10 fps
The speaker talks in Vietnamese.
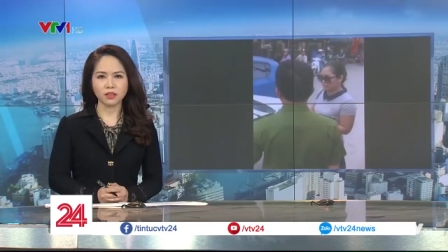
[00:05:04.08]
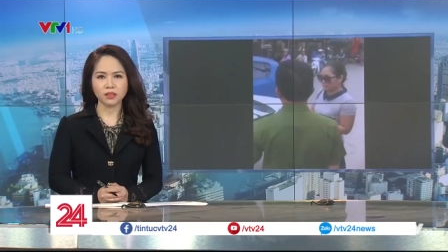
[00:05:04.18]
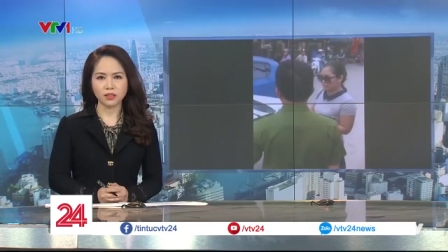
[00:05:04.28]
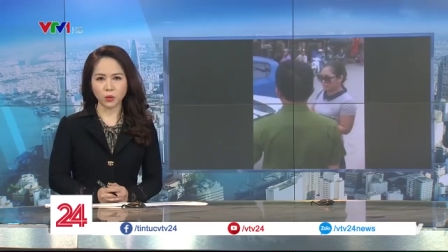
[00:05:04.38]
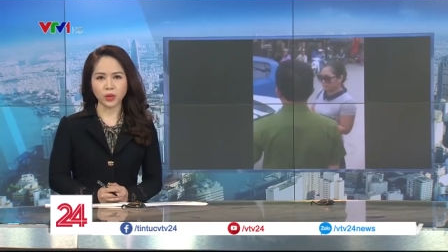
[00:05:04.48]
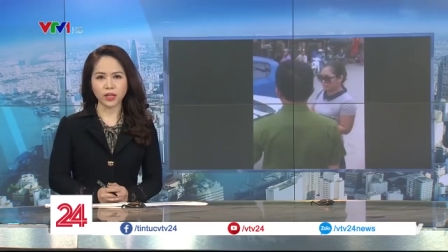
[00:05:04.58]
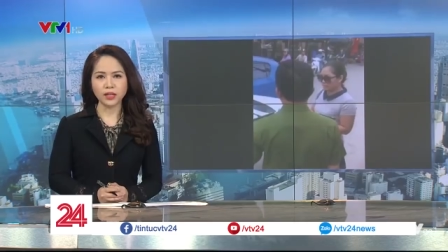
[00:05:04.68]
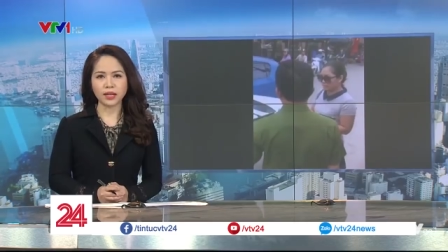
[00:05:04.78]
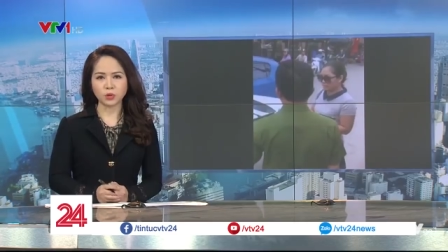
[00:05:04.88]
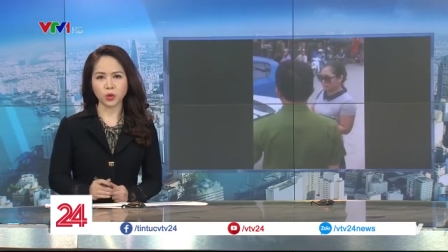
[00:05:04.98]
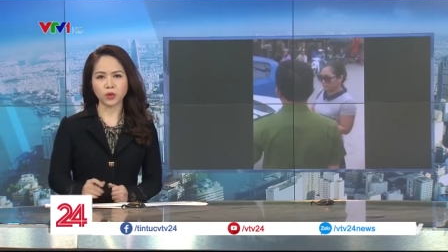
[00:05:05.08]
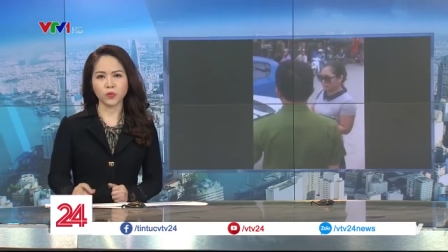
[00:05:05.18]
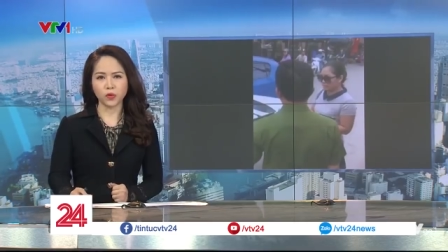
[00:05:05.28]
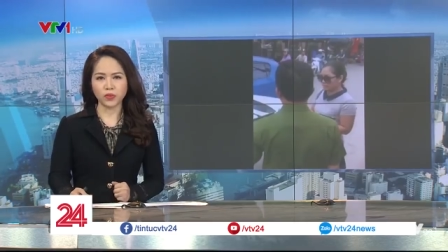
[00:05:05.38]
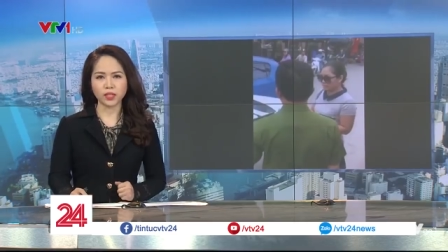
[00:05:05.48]
được sự đồng ý là
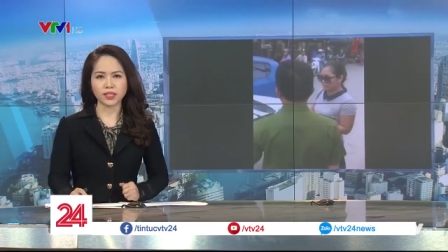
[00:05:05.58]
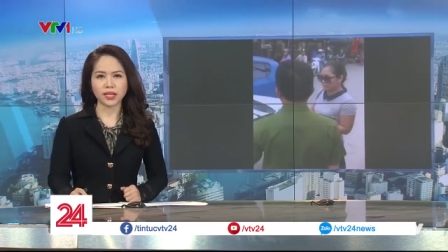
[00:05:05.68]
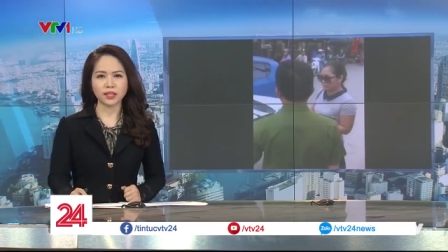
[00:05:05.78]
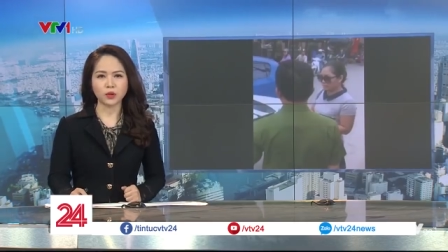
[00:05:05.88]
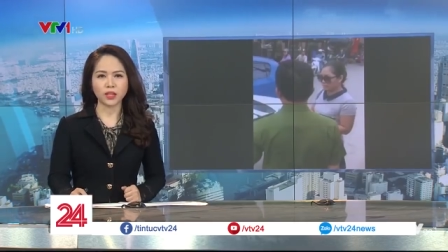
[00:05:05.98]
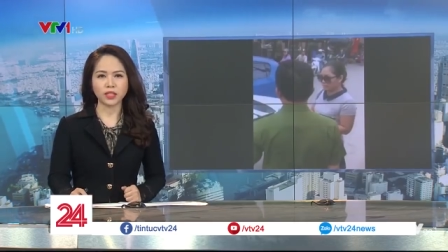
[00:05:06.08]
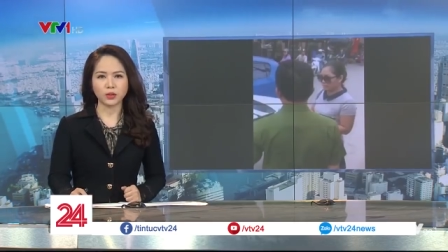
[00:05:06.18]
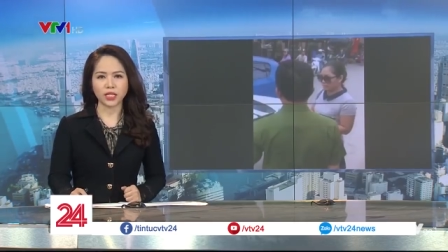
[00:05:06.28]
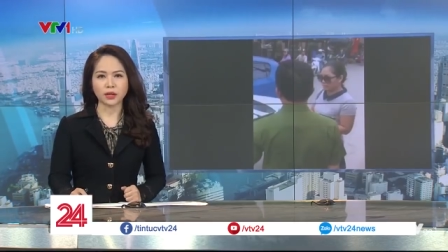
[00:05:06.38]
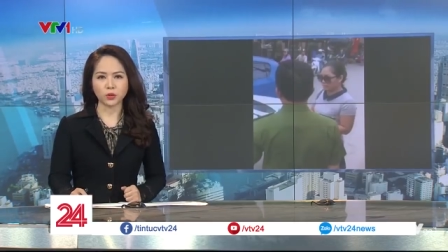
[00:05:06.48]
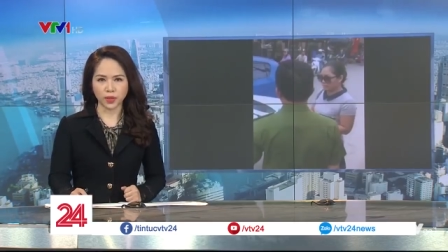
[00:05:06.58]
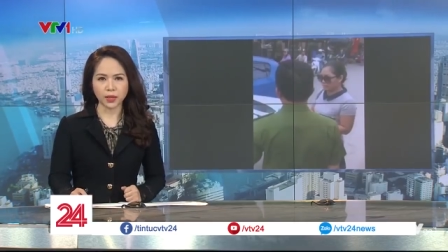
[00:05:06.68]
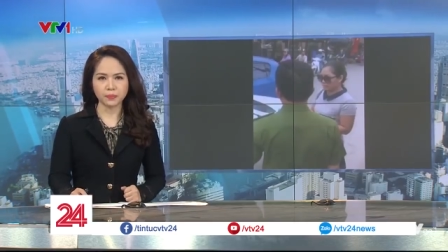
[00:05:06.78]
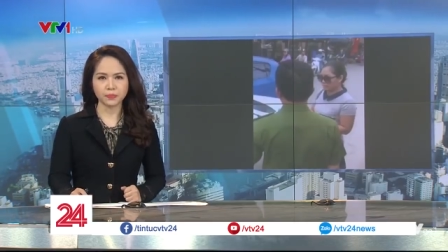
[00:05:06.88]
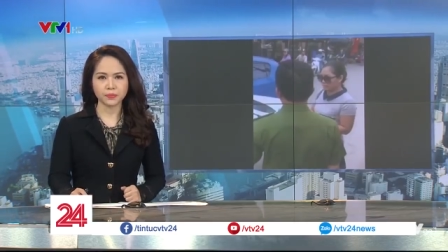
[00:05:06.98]
chuyển vụ việc sang cơ quan điều tra cung
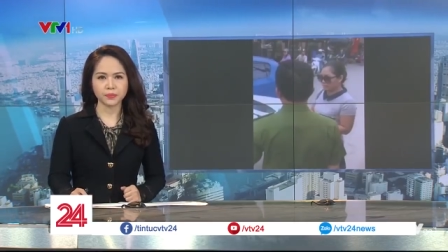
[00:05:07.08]
cấp.